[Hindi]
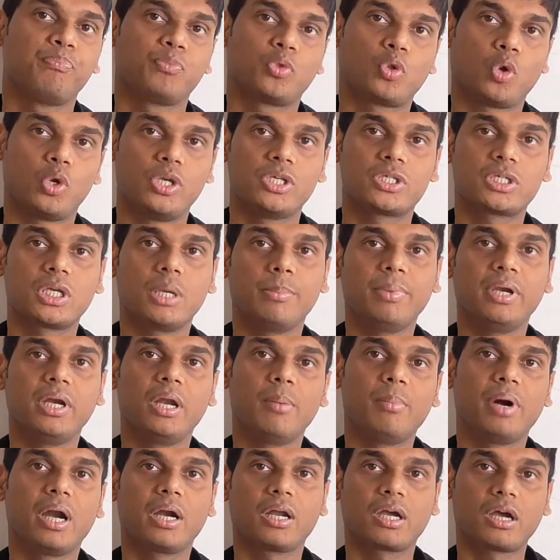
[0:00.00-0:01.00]
तो इसकी भी
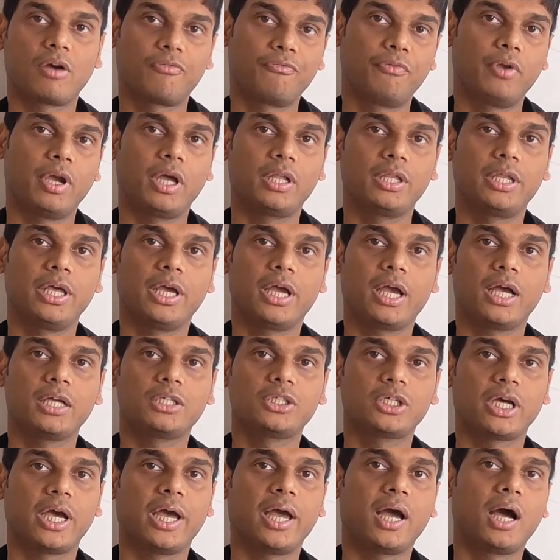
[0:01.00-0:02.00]
डिमांड काफी अधिक है
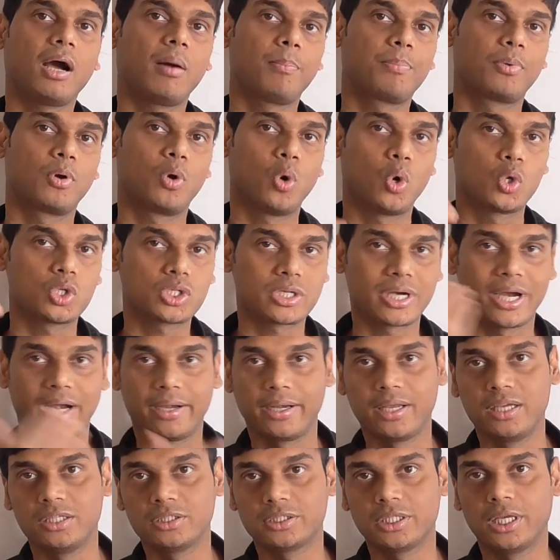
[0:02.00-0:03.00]
चाहे आप होस्ट
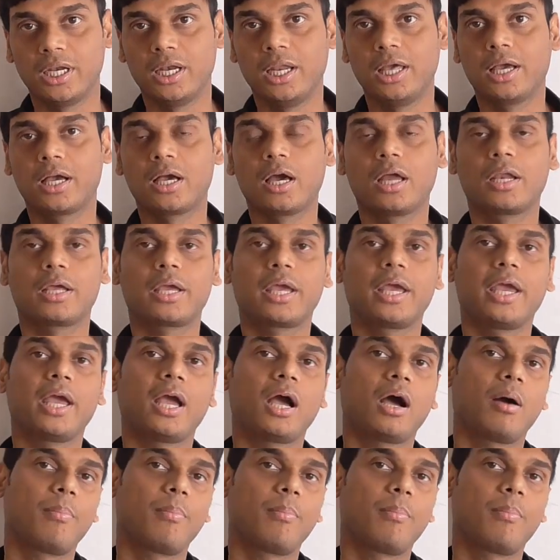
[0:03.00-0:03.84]
राइटिंग से लेकर के